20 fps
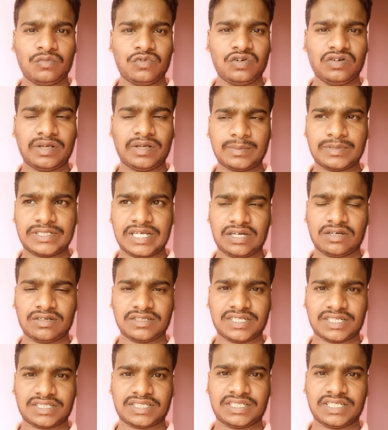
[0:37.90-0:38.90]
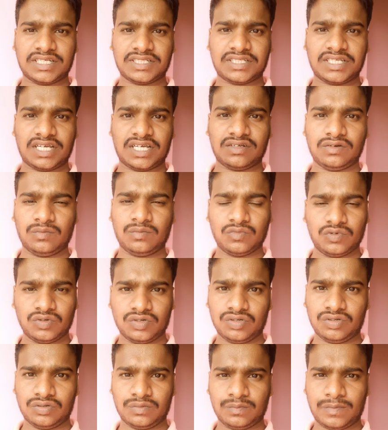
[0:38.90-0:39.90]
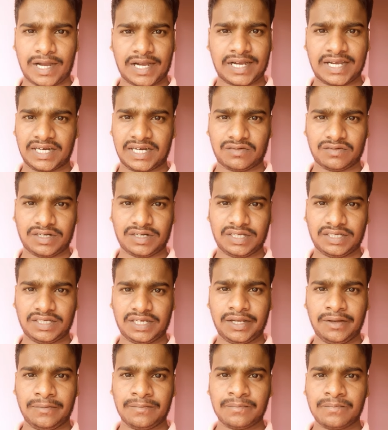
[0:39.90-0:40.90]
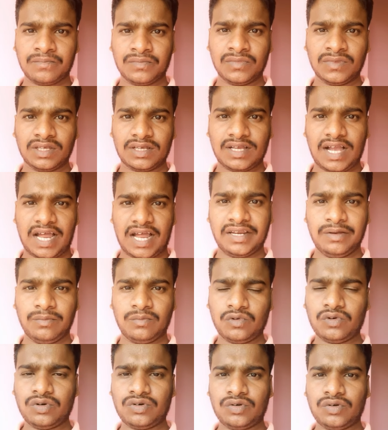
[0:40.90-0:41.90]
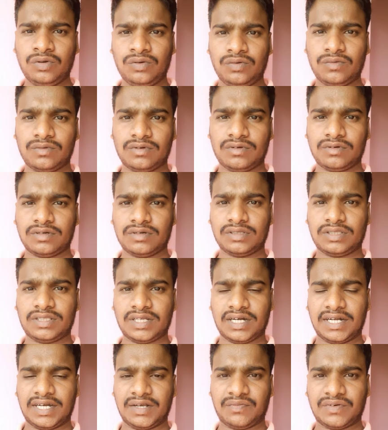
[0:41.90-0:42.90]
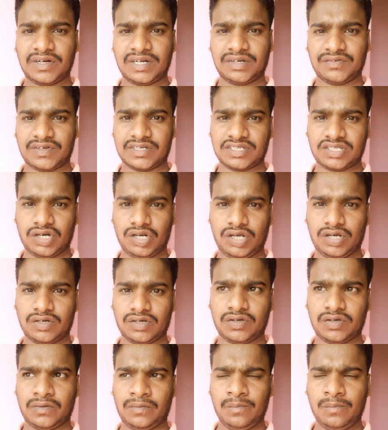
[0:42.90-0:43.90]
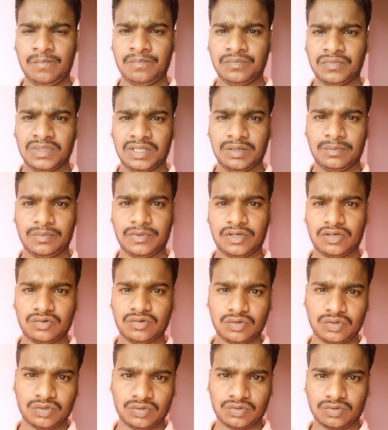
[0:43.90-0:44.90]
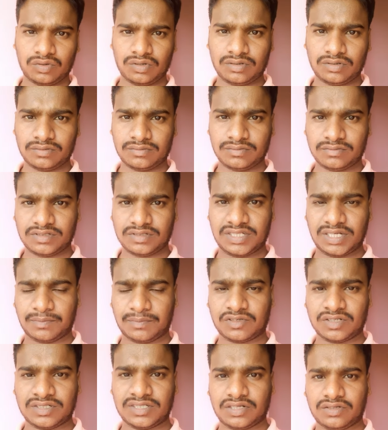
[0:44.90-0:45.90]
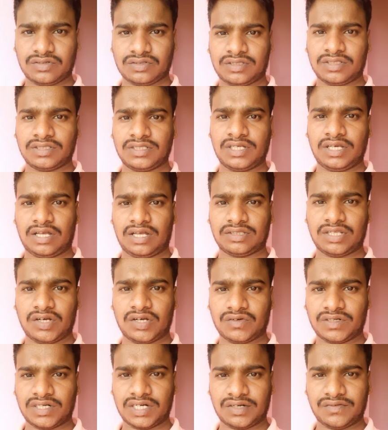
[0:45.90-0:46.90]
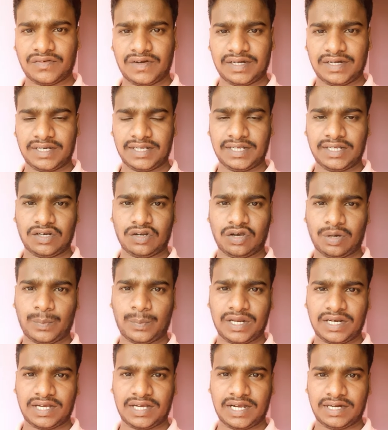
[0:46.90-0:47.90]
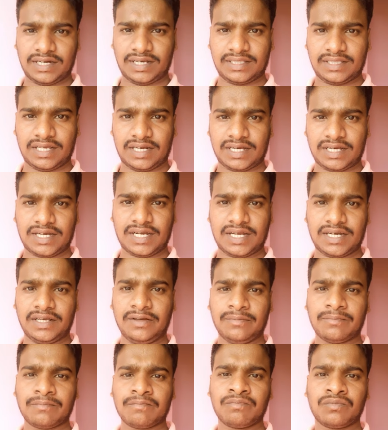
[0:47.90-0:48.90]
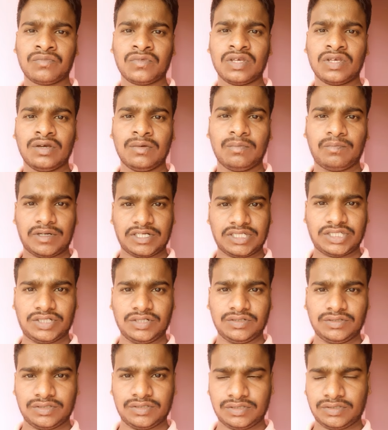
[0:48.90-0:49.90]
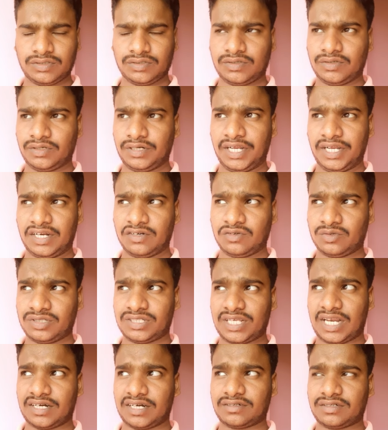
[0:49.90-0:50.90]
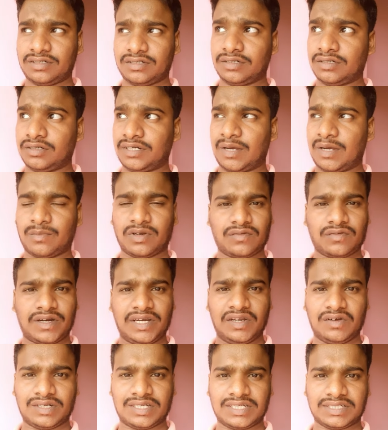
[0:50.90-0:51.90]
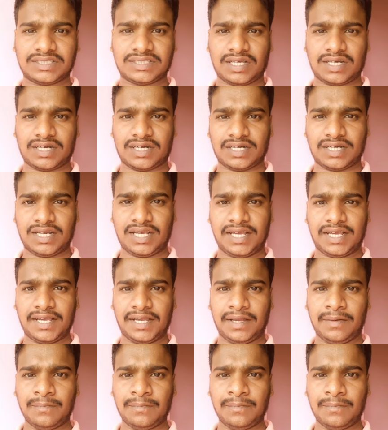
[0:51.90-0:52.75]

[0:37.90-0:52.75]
మూడు వెబ్సైట్లు చెక్ చేశాను మూడు బాగానే ఉన్నాయి కానీ మూడు త్రీ డిఫరెంట్ వేస్లో మీకు చెప్పడం జరుగుతుంది అందులో ఉన్నటువంటి లోపాలు కానీ ఏదైనా కానీ ఫస్ట్ నేను సెలెక్ట్ నెంబర్ వన్ ఎవరికి ఇస్తానంటే